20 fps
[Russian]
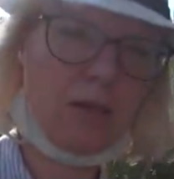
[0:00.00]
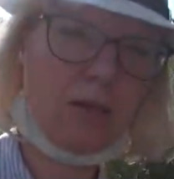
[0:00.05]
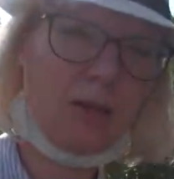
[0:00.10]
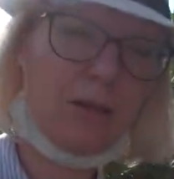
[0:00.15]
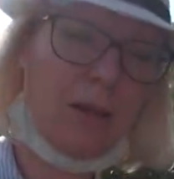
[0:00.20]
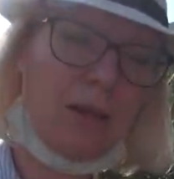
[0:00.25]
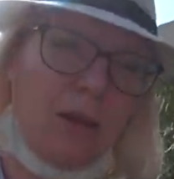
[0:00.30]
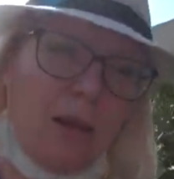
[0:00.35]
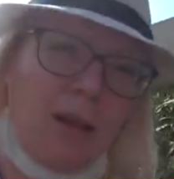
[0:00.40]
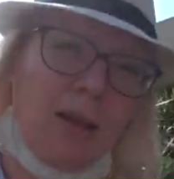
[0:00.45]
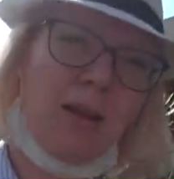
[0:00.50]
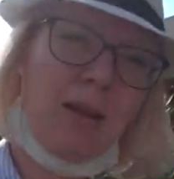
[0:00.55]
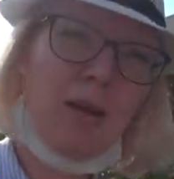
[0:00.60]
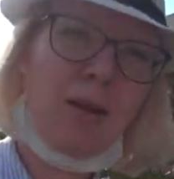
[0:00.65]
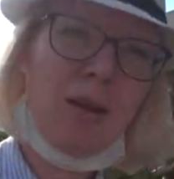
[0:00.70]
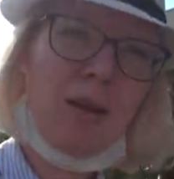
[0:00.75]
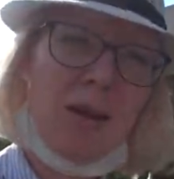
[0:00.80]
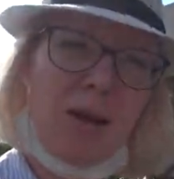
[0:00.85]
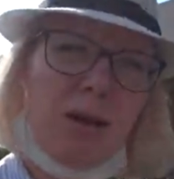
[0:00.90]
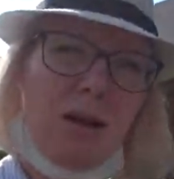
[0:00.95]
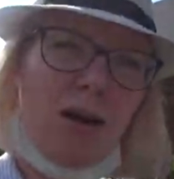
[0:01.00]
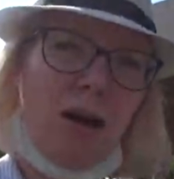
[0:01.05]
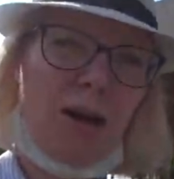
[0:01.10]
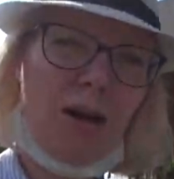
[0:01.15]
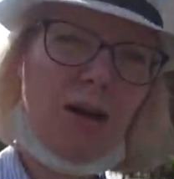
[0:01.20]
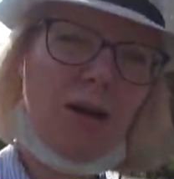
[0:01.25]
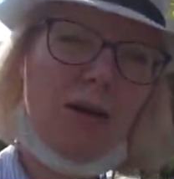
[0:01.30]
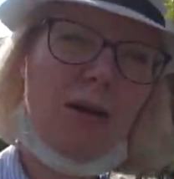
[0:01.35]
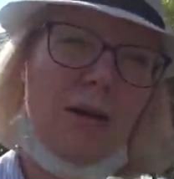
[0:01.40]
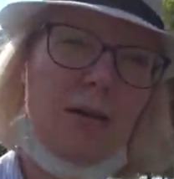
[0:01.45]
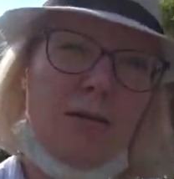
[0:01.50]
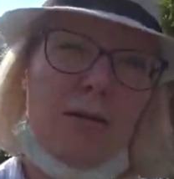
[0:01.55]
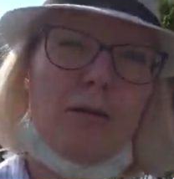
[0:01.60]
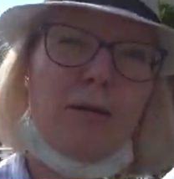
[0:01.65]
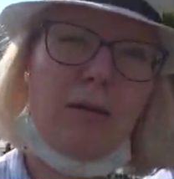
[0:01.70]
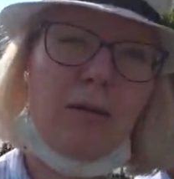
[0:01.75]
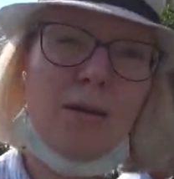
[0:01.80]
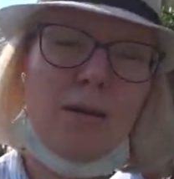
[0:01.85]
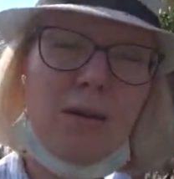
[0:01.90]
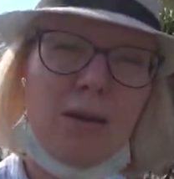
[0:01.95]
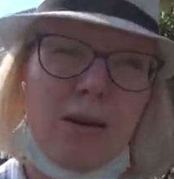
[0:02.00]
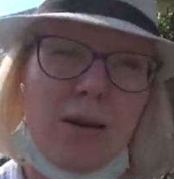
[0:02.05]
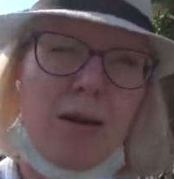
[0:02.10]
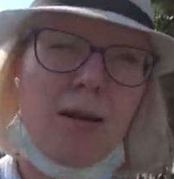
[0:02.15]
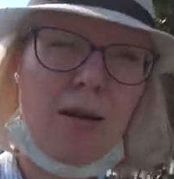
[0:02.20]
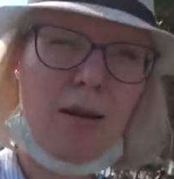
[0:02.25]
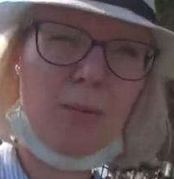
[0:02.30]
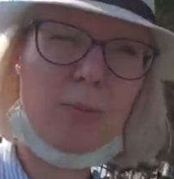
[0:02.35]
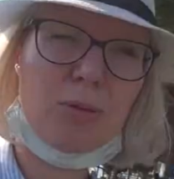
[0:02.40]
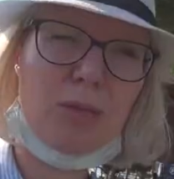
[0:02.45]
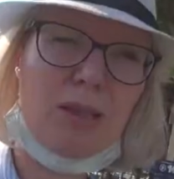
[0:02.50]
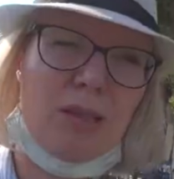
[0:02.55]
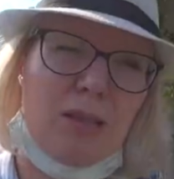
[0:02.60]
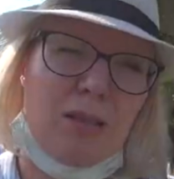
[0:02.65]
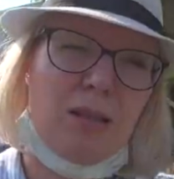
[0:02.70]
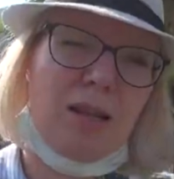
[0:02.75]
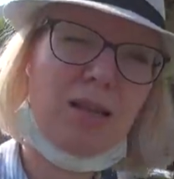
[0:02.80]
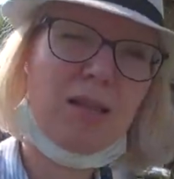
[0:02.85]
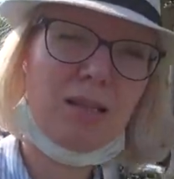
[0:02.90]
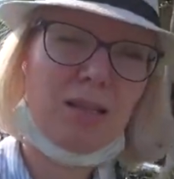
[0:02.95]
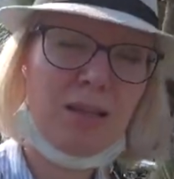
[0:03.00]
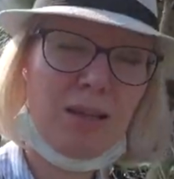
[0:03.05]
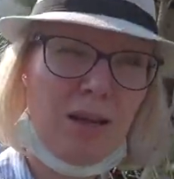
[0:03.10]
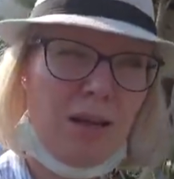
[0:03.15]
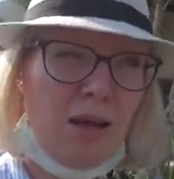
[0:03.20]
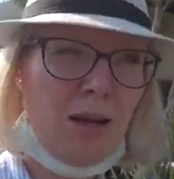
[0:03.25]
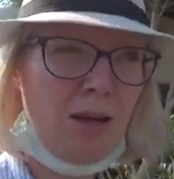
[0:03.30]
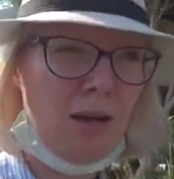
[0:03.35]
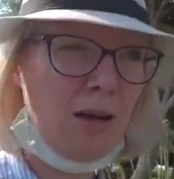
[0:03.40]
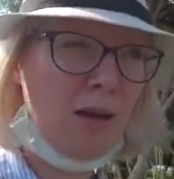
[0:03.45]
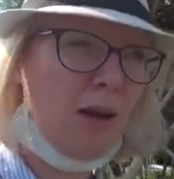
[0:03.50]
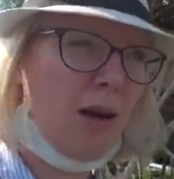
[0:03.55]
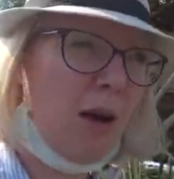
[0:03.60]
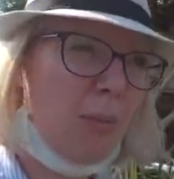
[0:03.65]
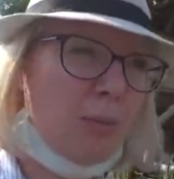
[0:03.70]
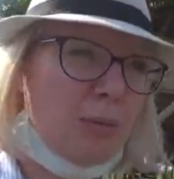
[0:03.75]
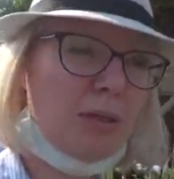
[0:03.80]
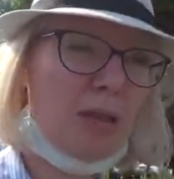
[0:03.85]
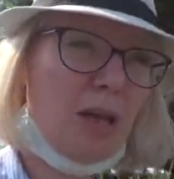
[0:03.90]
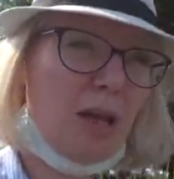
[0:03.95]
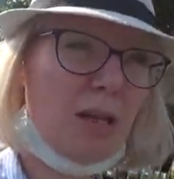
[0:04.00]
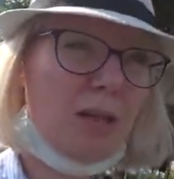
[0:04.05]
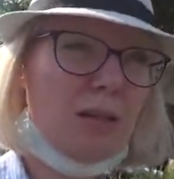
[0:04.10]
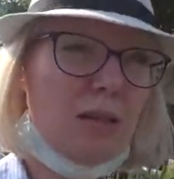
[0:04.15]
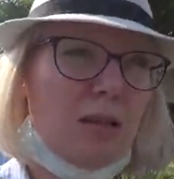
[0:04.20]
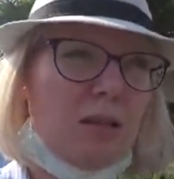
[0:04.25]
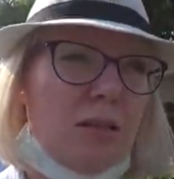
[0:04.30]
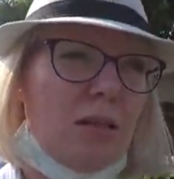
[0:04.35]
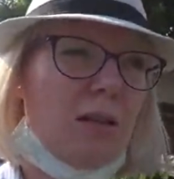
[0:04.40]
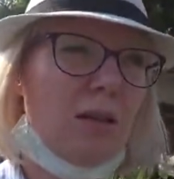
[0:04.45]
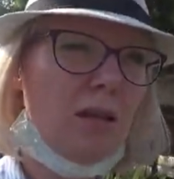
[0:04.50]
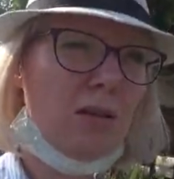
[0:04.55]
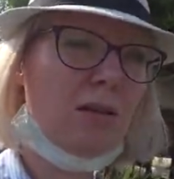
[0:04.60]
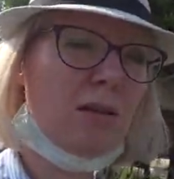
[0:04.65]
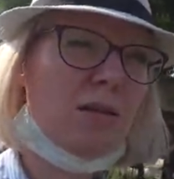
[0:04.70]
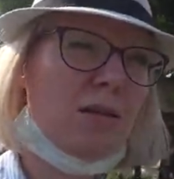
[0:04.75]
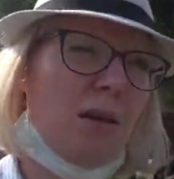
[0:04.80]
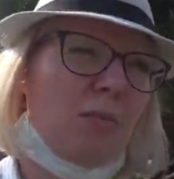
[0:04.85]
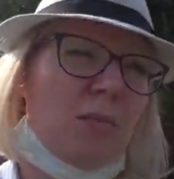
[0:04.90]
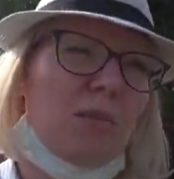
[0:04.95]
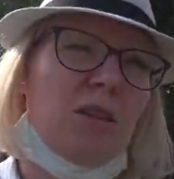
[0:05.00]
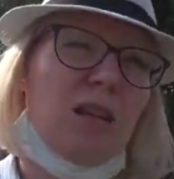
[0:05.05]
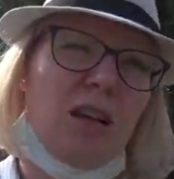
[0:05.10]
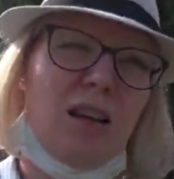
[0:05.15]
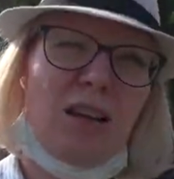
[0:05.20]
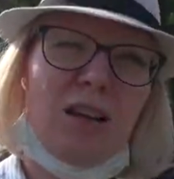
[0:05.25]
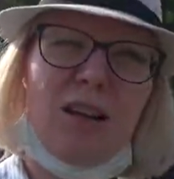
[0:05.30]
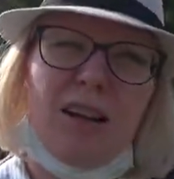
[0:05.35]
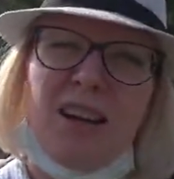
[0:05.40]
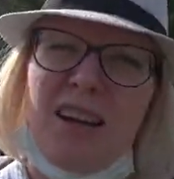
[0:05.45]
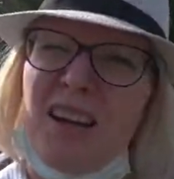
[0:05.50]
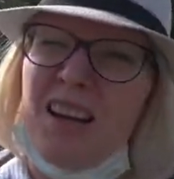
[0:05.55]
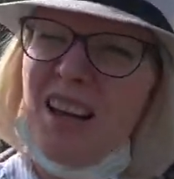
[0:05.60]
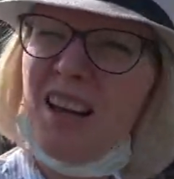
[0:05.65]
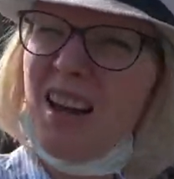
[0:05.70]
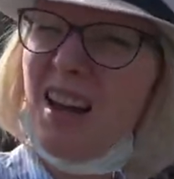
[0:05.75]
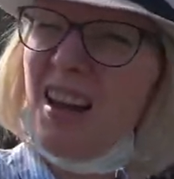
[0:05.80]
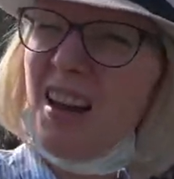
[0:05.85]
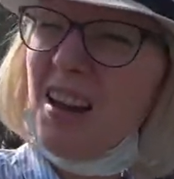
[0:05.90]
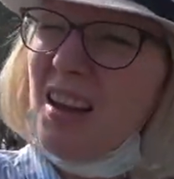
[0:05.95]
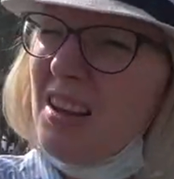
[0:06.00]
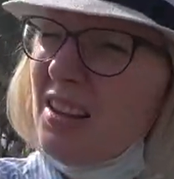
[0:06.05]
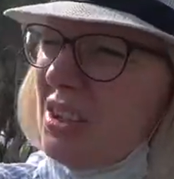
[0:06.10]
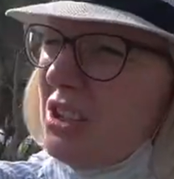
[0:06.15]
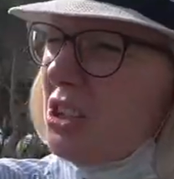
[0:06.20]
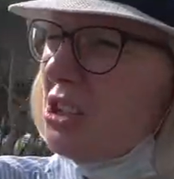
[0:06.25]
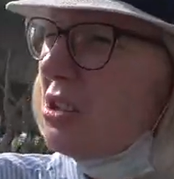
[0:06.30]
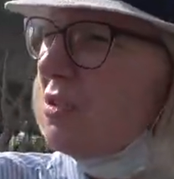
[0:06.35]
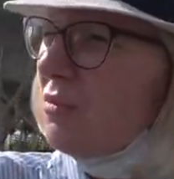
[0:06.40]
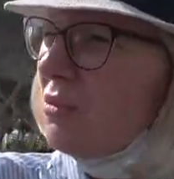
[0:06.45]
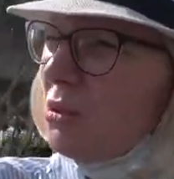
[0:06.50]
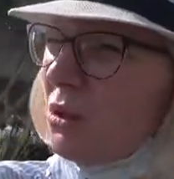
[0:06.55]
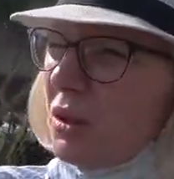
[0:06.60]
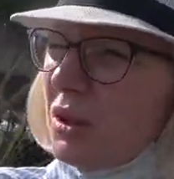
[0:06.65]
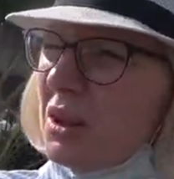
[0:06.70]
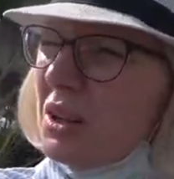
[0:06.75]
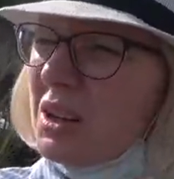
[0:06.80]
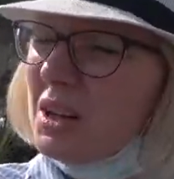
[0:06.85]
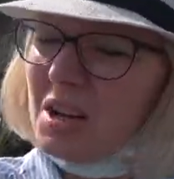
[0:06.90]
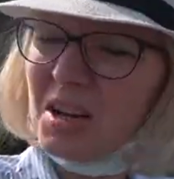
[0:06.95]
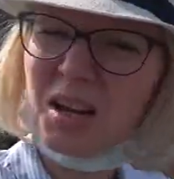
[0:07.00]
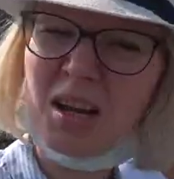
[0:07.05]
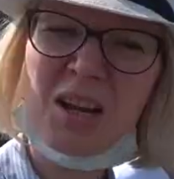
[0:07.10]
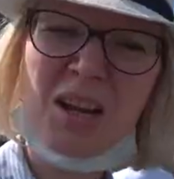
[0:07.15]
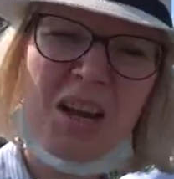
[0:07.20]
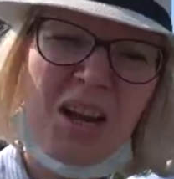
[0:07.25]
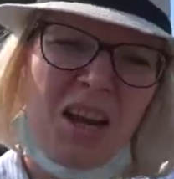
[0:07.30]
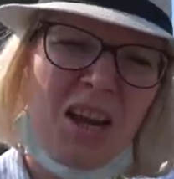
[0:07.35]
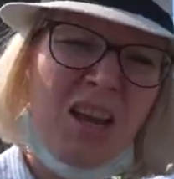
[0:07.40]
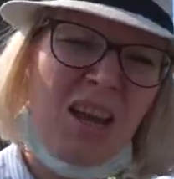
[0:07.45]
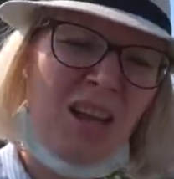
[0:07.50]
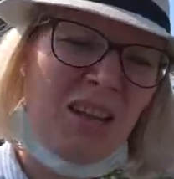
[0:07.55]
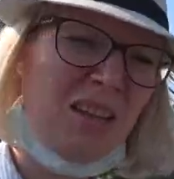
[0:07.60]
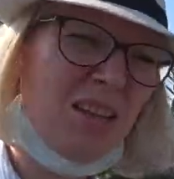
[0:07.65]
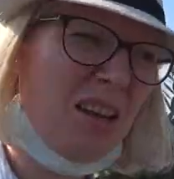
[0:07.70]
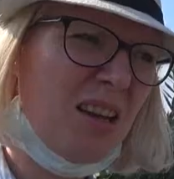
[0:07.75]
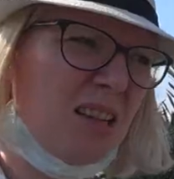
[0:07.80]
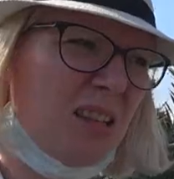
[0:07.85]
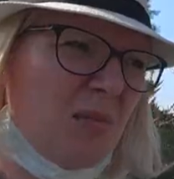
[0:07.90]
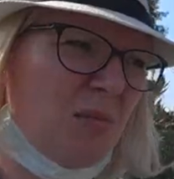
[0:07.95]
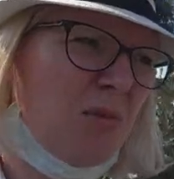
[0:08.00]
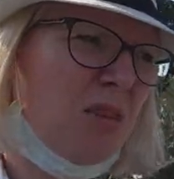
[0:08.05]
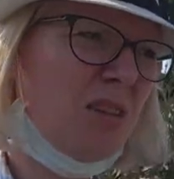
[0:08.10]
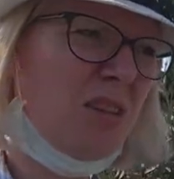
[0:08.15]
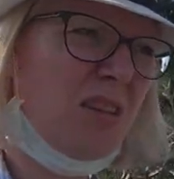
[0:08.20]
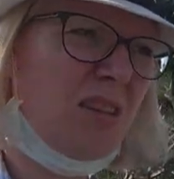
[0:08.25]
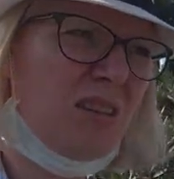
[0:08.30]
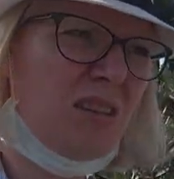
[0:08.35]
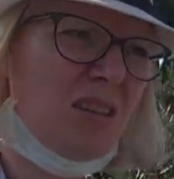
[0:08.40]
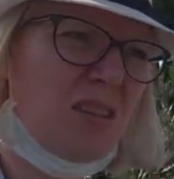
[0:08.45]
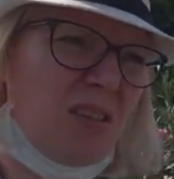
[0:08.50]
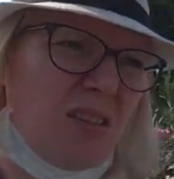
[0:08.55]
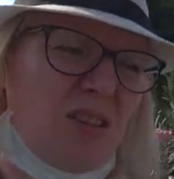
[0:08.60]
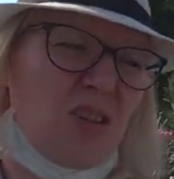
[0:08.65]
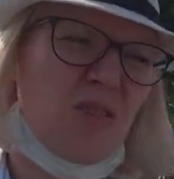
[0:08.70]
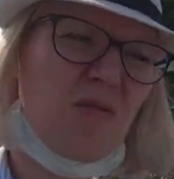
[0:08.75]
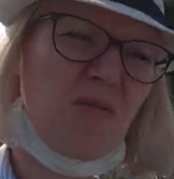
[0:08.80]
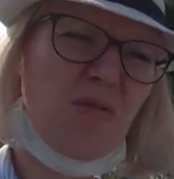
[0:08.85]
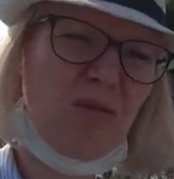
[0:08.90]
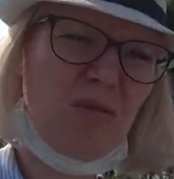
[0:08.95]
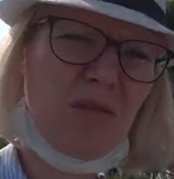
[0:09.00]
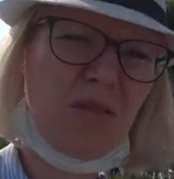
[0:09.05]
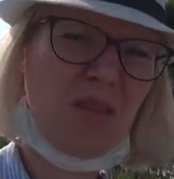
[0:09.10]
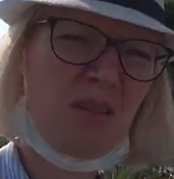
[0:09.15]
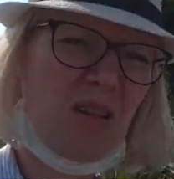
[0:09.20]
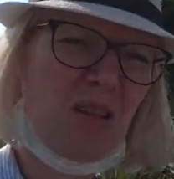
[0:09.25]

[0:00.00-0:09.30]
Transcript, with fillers: и как э, обстоят, здесь, обстоят здесь дела. На самом деле ничего не изменилось, ничего